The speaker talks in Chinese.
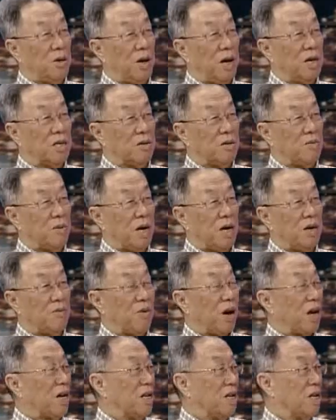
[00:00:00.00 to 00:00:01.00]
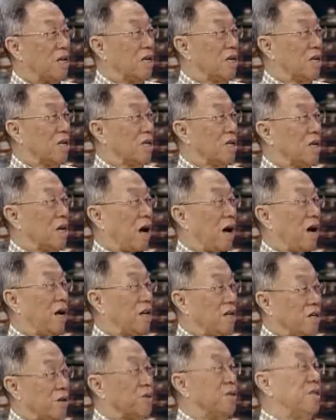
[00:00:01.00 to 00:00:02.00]
个叫花子吧，反正
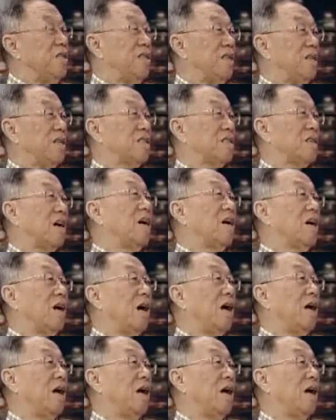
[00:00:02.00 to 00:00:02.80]
还是有一些